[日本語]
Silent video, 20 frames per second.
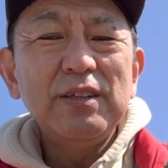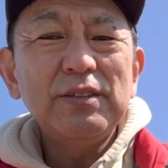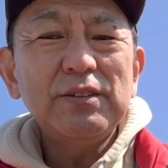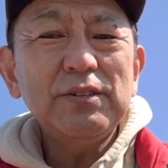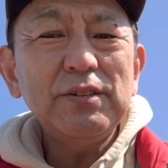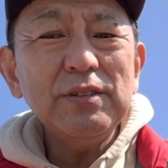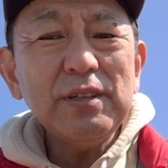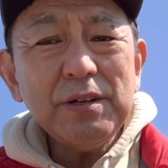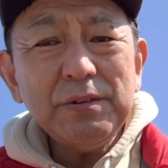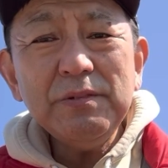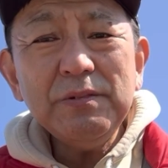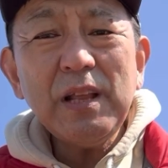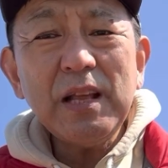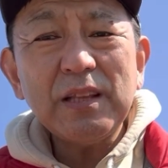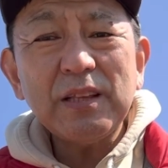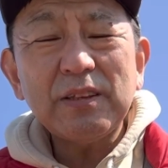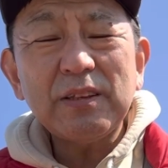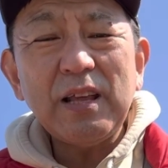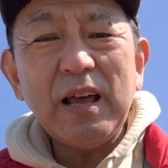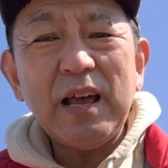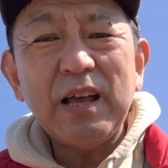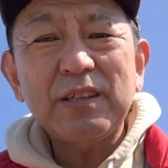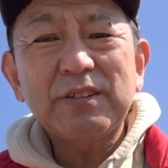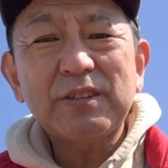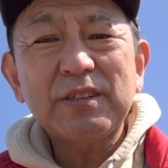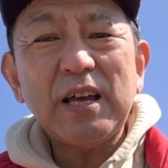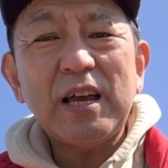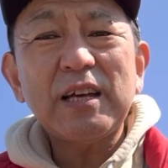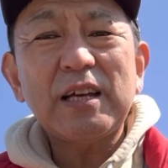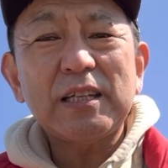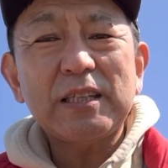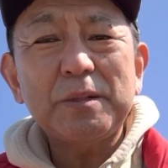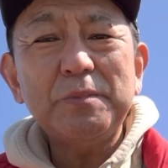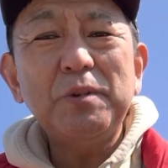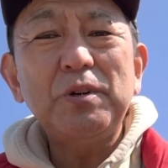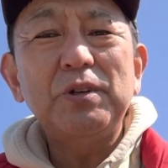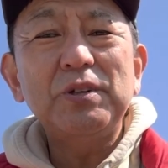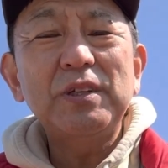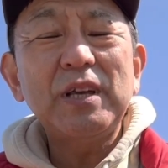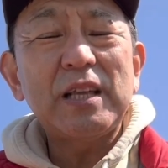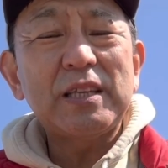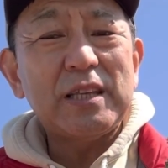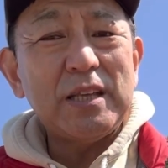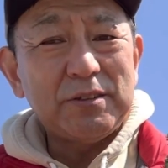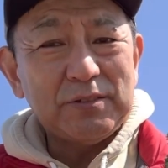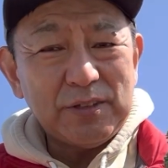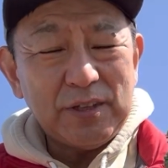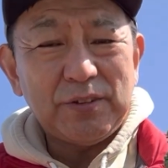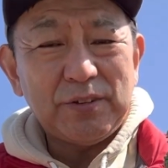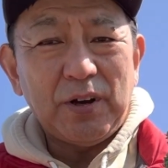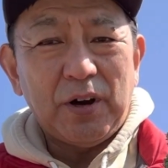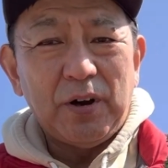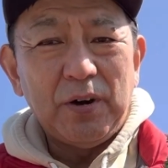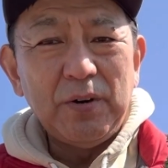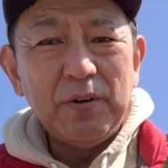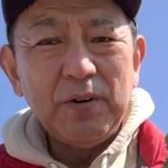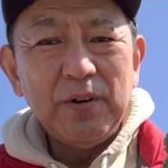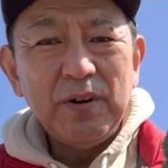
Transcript: そんな風なあ使い方もやってるんですよ。